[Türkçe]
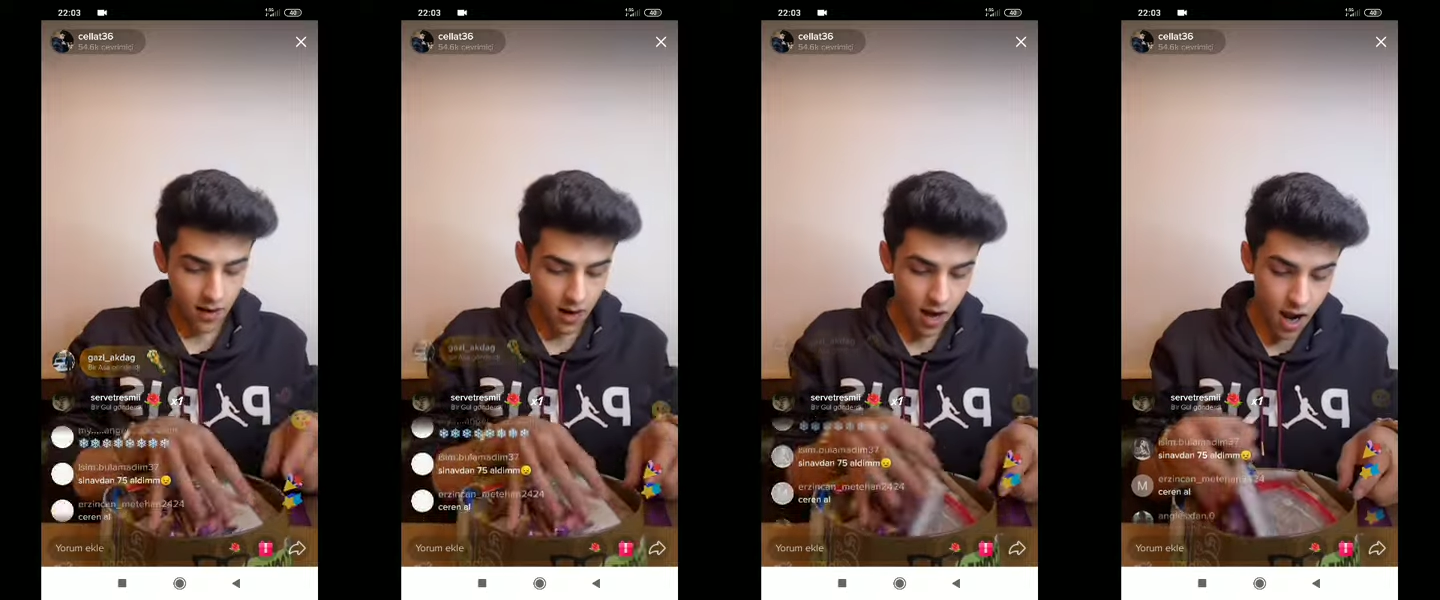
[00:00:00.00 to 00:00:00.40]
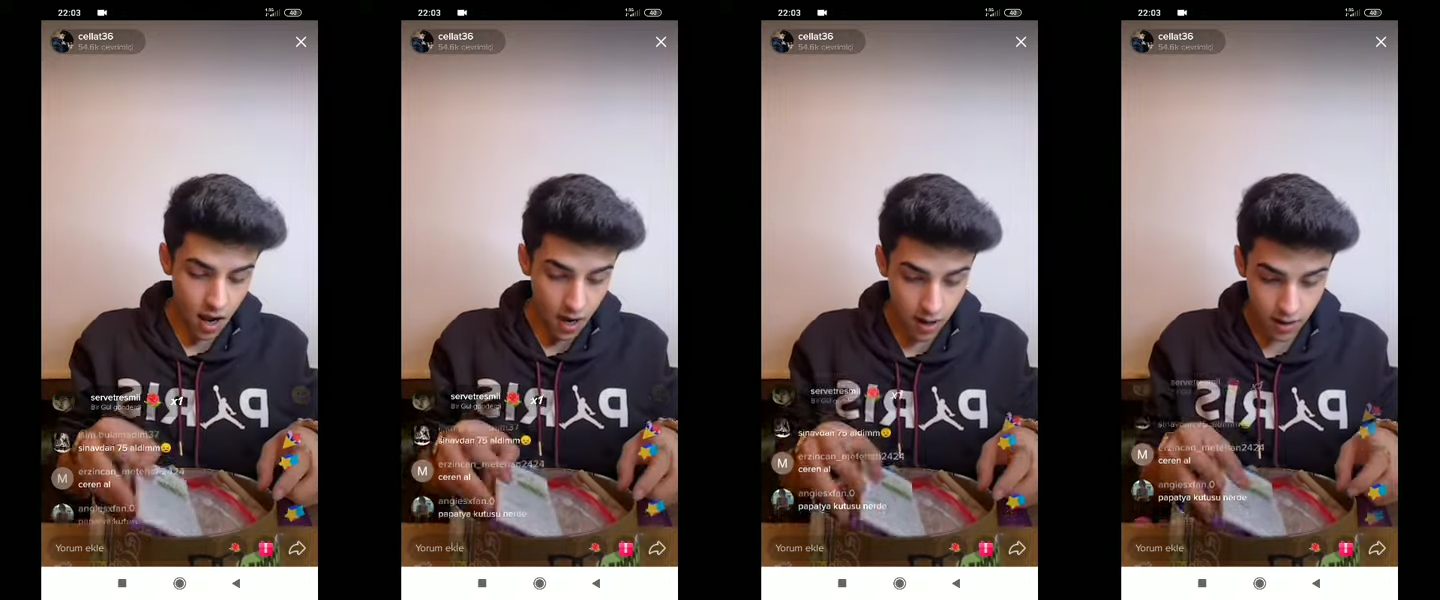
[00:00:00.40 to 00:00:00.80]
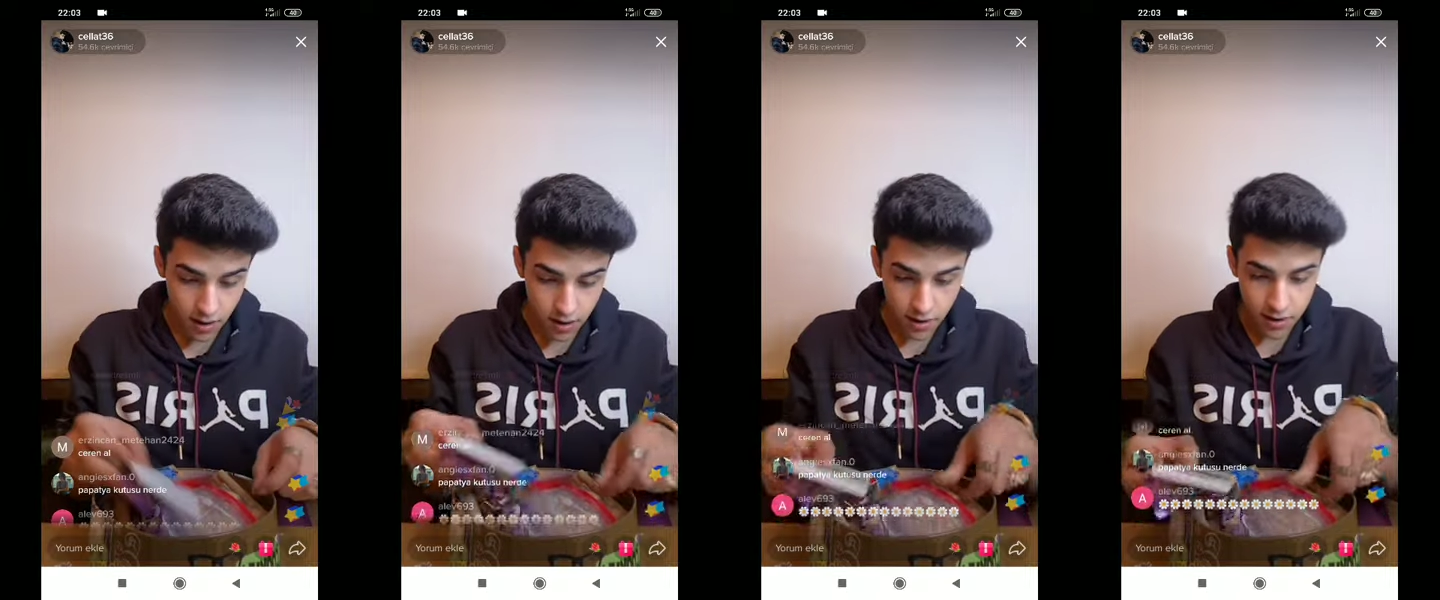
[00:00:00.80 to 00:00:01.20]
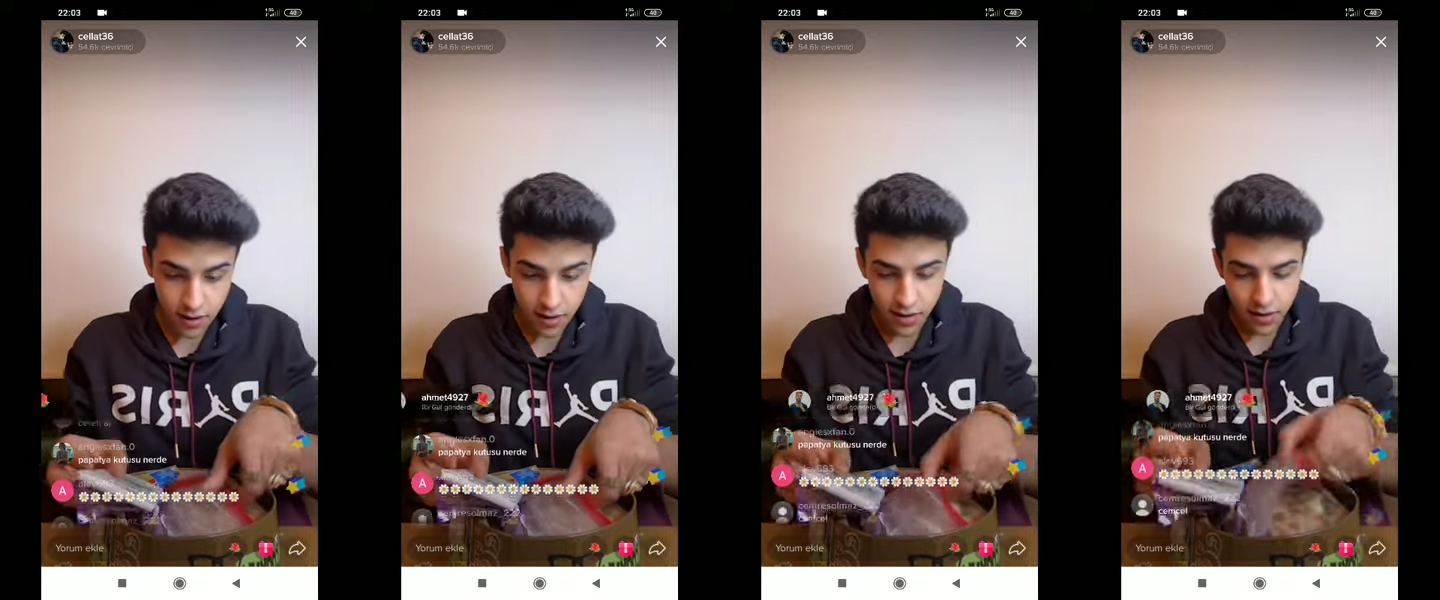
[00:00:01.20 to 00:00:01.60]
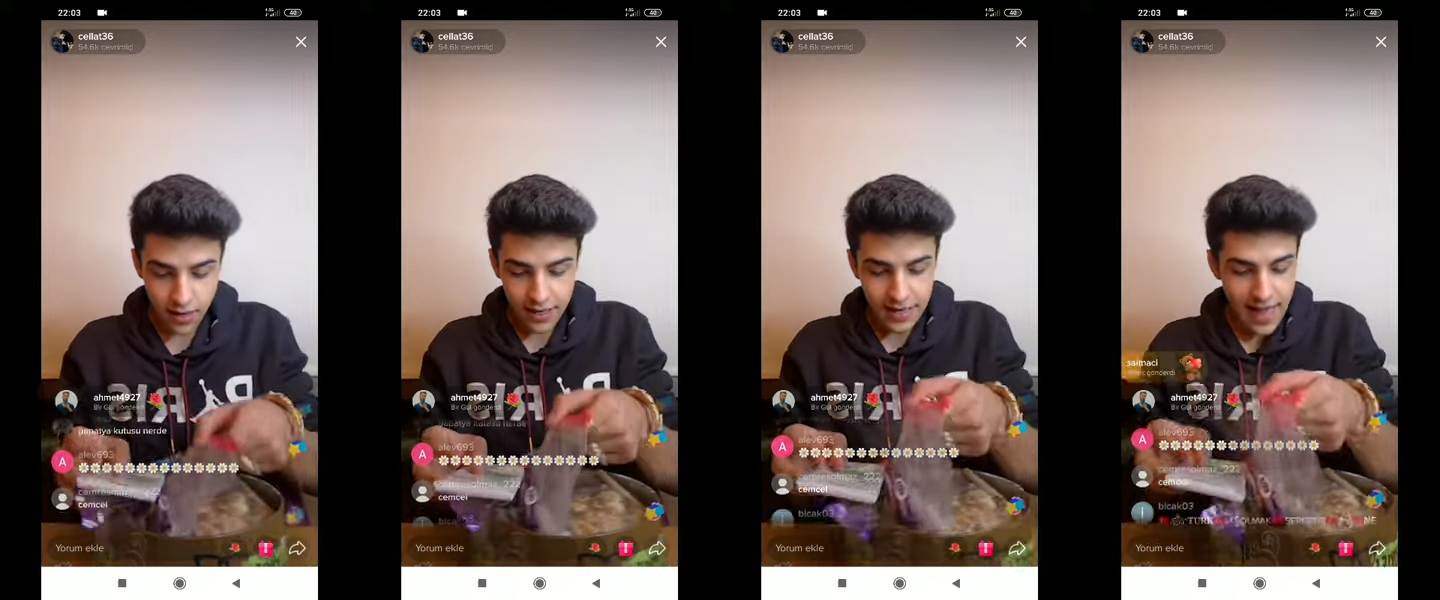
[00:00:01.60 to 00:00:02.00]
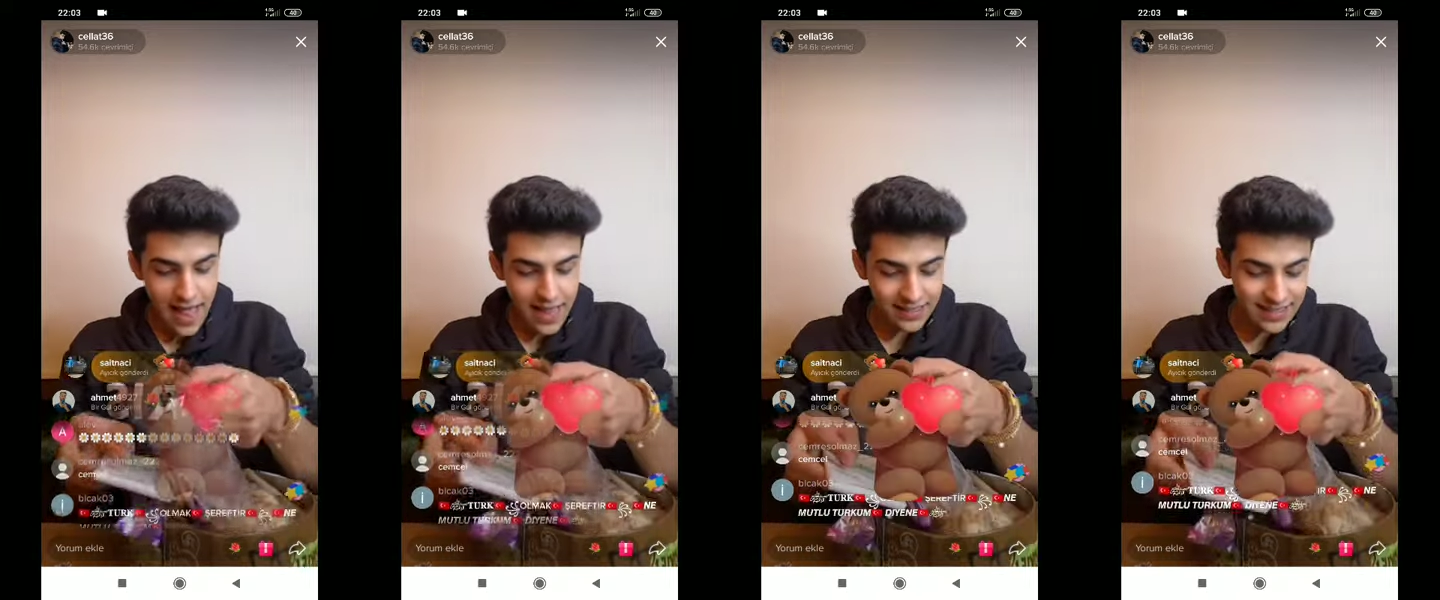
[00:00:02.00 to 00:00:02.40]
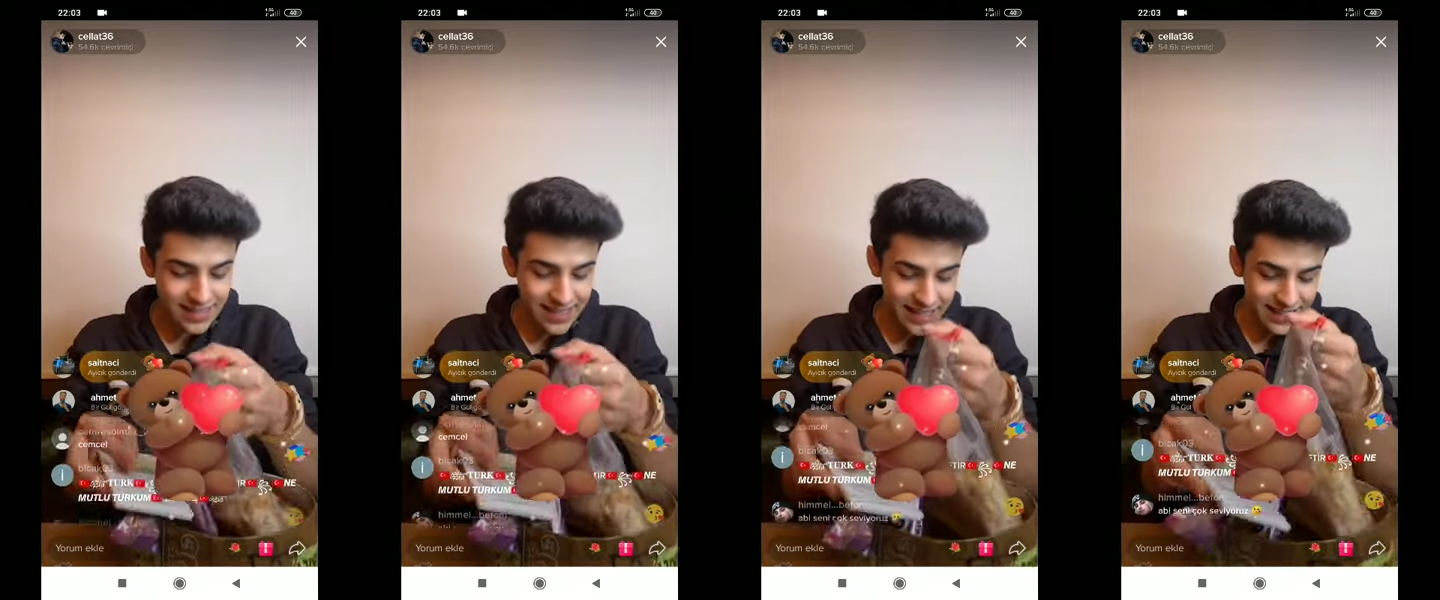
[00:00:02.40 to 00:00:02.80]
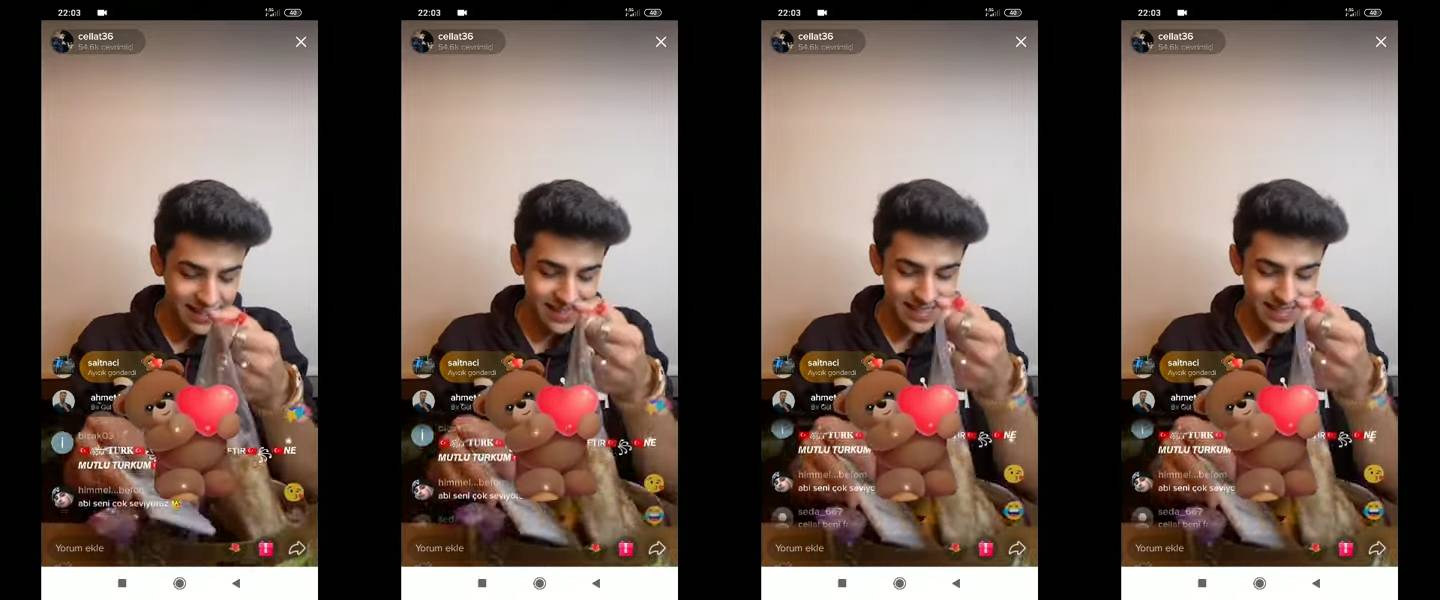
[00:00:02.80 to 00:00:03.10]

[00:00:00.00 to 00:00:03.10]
Ah! Lan siz,